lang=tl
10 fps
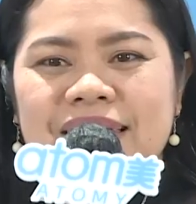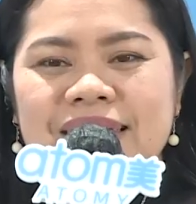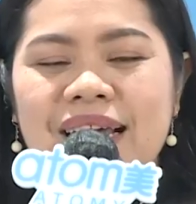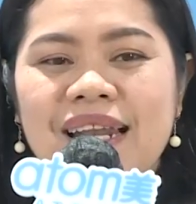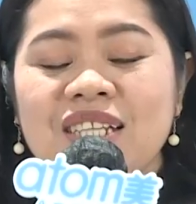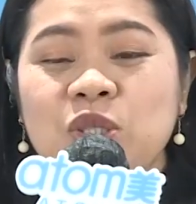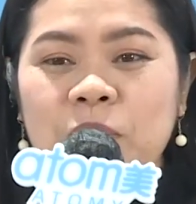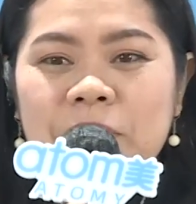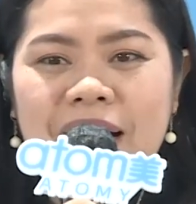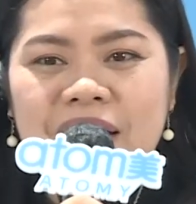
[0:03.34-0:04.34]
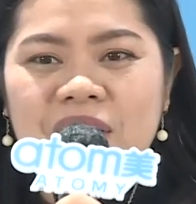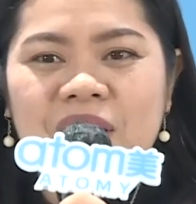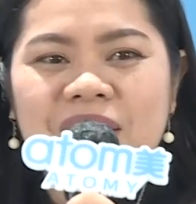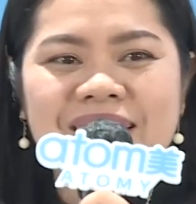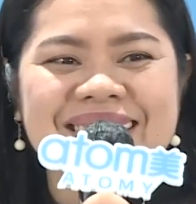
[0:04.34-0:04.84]
Nag-lunch po ba
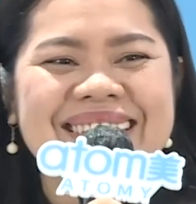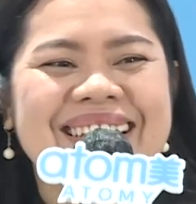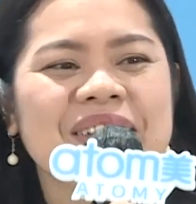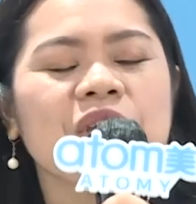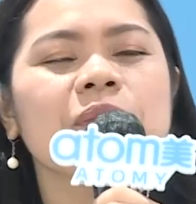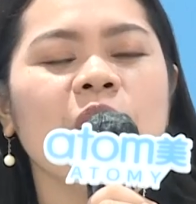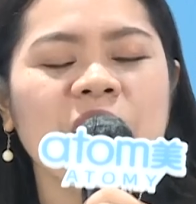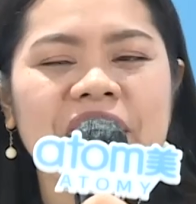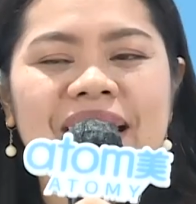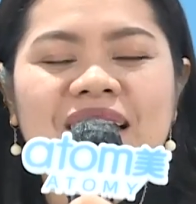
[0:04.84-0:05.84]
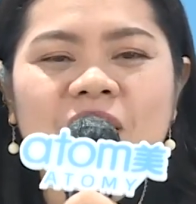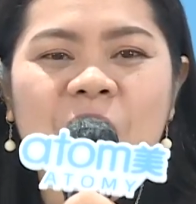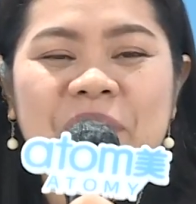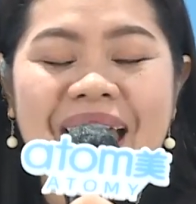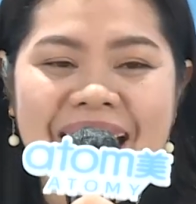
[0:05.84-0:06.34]
kayo? Good morning,
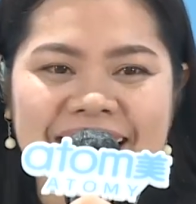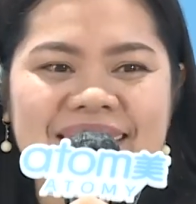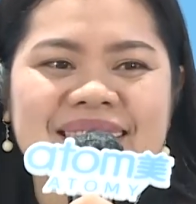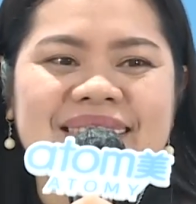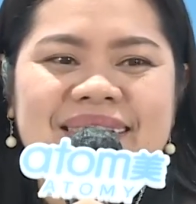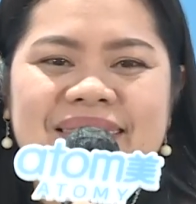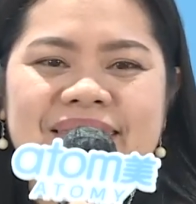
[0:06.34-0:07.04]
Atomians!